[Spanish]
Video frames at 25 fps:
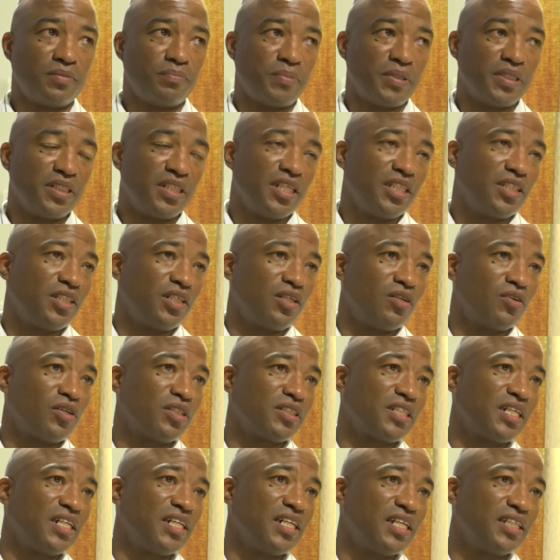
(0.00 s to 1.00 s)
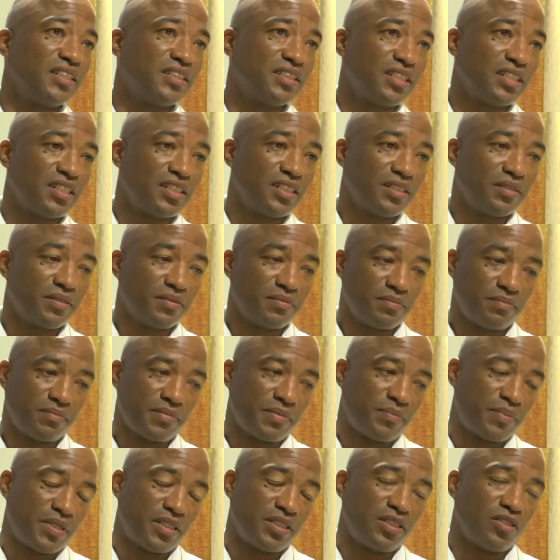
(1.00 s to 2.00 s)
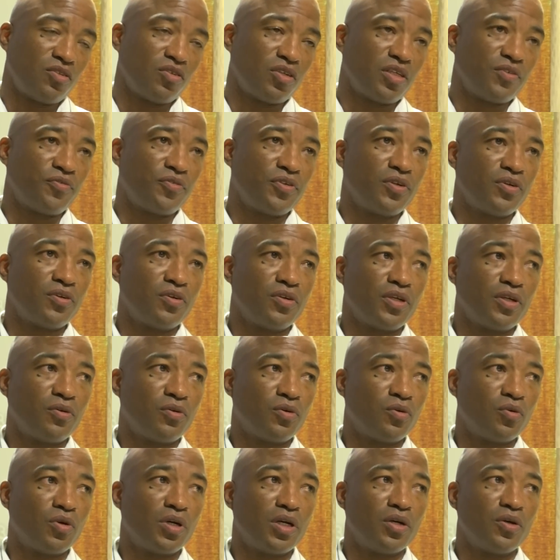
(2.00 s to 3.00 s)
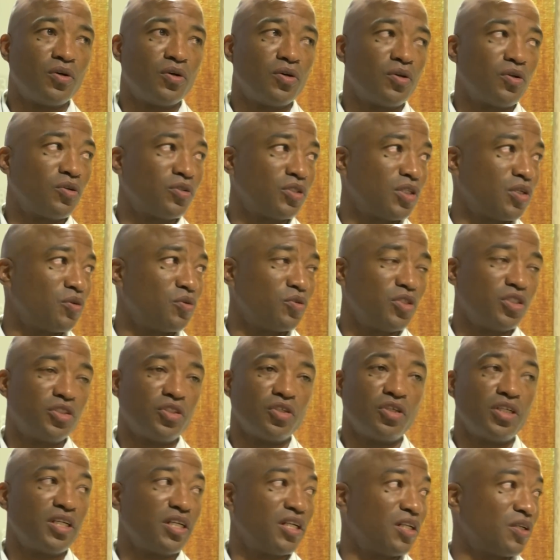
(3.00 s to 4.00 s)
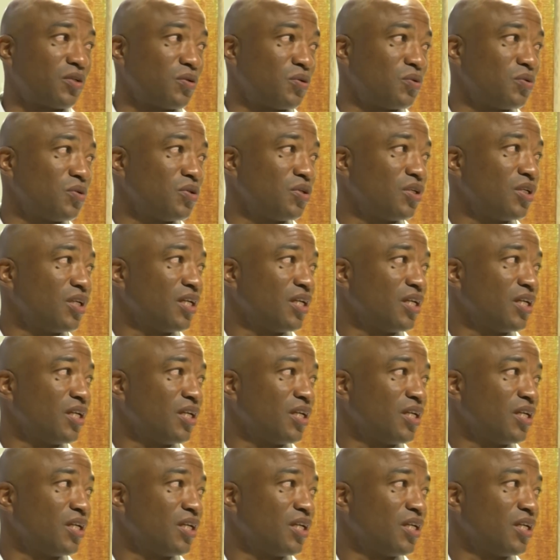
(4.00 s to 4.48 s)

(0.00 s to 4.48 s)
pendiente de lo que es Alianza, parte de lo que fui jugador o tengo una historia en el club.